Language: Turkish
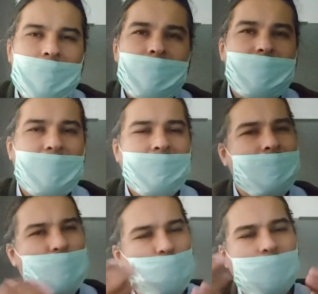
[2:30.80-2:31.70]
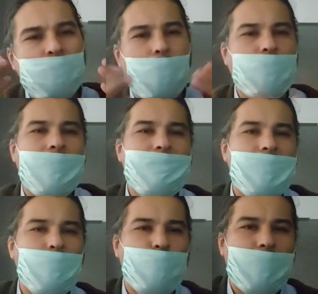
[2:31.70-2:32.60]
sen de şu an 4
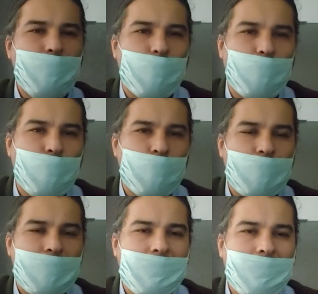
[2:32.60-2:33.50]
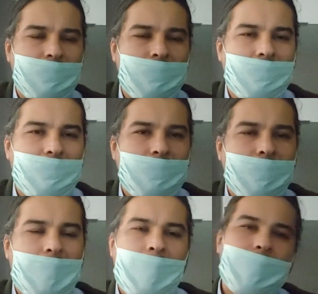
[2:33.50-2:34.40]
emsal üzerinde oturuyorsan
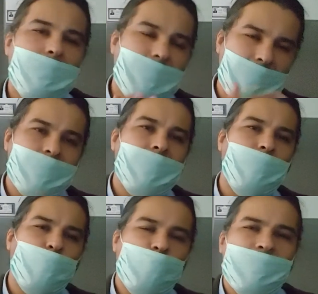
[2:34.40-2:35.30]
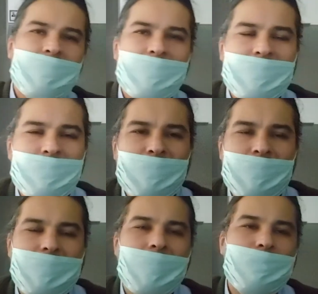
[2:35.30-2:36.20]
kentsel dönüşüme girdiği zaman
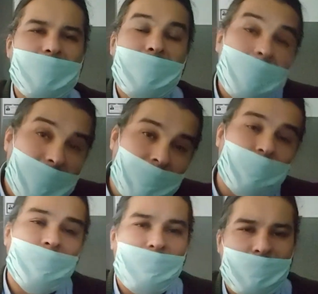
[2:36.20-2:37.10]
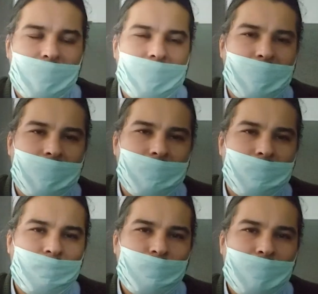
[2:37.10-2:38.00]
2 emsalden yapılabilecekse
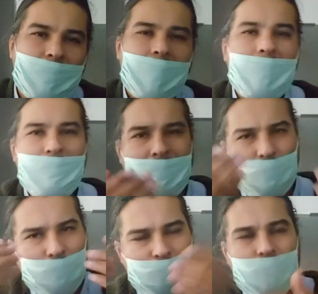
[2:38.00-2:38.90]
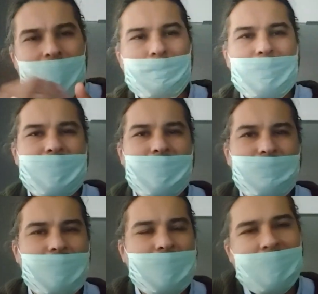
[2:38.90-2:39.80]
e bir de bunun müteahhit
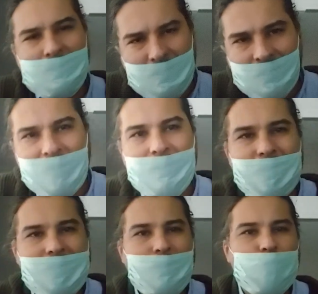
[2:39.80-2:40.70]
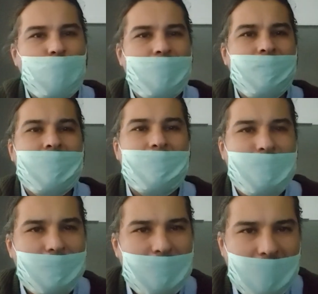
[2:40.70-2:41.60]
masraf var. Kendin de vermek istemiyorsan kimse
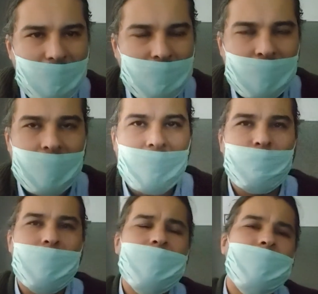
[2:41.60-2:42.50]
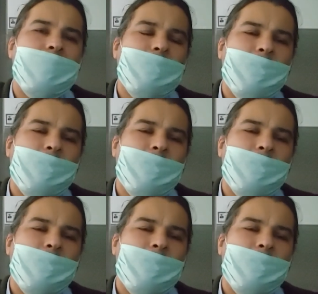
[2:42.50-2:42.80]
kimseye bedava bir şey yapmaz.